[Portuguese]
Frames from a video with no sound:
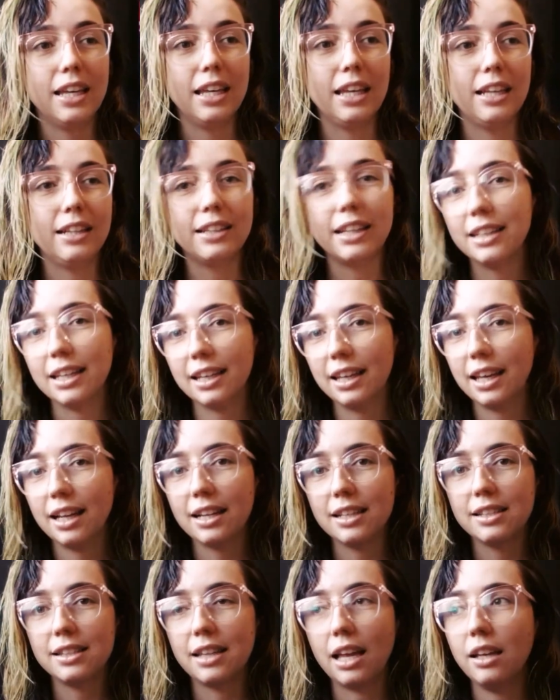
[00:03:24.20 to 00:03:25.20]
e entender que
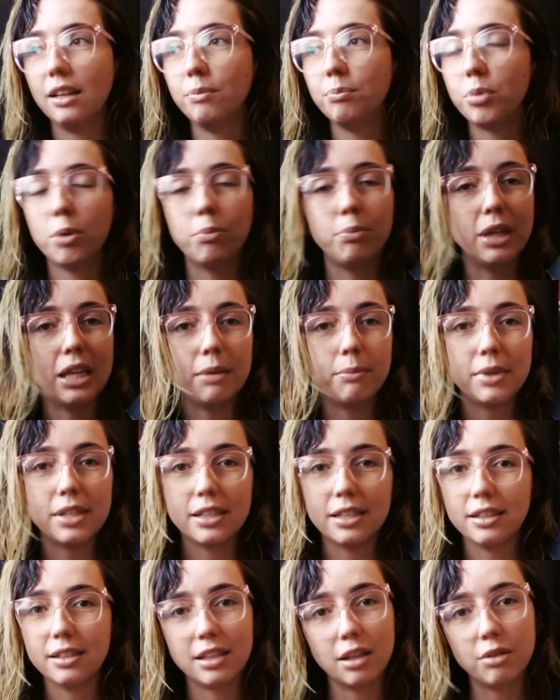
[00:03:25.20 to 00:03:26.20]
elas têm
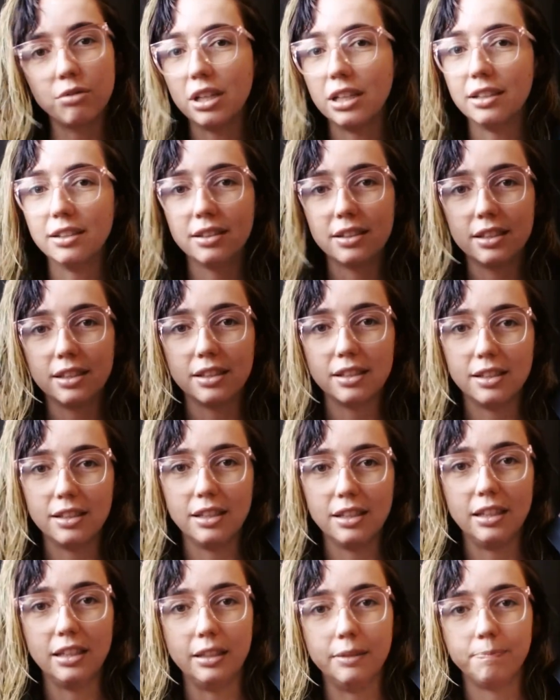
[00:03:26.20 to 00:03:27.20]
problemas, inseguranças
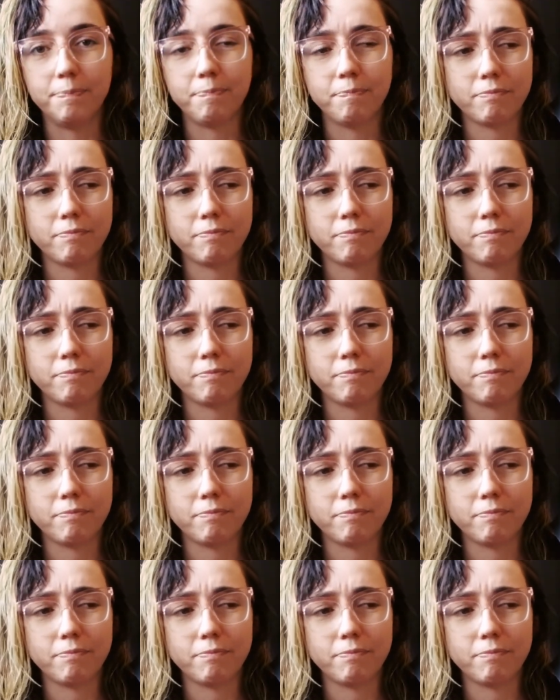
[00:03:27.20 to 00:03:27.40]
e.